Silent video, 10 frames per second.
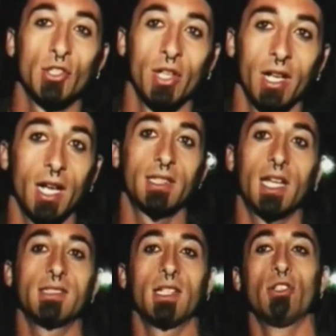ma invece
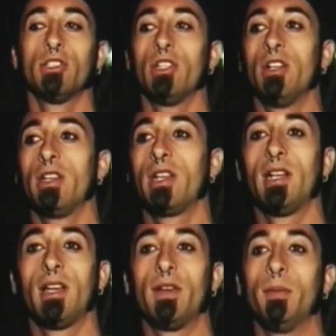in realtà
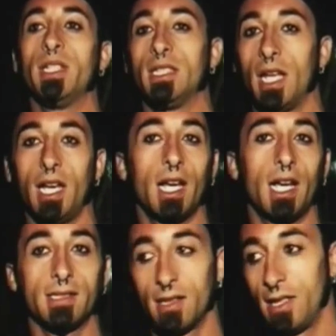secondo i rilevamenti
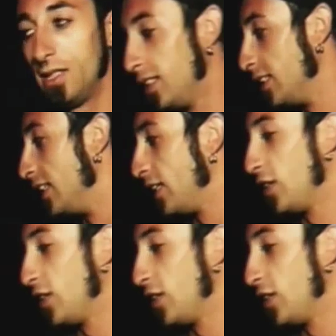dell'ASL